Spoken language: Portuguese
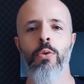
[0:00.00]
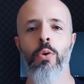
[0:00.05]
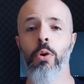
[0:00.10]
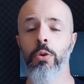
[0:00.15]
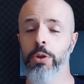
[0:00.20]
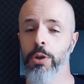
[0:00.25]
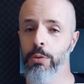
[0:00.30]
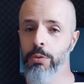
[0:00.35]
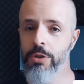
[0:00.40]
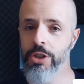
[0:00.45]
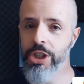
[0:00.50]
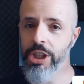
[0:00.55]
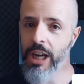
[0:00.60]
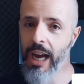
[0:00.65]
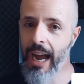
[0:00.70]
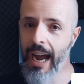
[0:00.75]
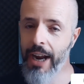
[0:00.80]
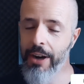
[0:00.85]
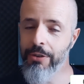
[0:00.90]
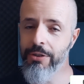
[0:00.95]
conteúdos
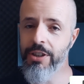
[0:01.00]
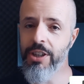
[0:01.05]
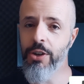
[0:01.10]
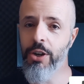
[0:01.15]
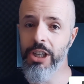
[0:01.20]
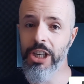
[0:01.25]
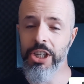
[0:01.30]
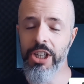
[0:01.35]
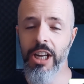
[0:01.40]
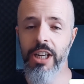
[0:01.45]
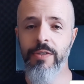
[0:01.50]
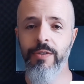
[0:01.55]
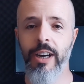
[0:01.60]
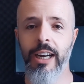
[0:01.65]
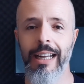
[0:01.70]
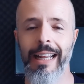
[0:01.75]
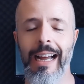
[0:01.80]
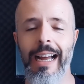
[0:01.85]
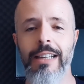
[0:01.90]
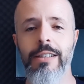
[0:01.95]
diários, e hoje a gente tem que
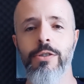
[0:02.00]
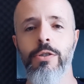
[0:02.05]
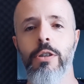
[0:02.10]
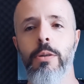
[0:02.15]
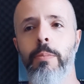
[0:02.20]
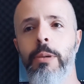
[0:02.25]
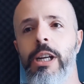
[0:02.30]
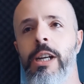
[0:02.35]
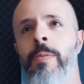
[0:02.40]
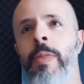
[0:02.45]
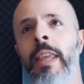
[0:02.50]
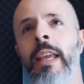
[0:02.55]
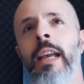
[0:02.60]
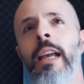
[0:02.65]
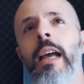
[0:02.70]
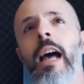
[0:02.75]
falar sobre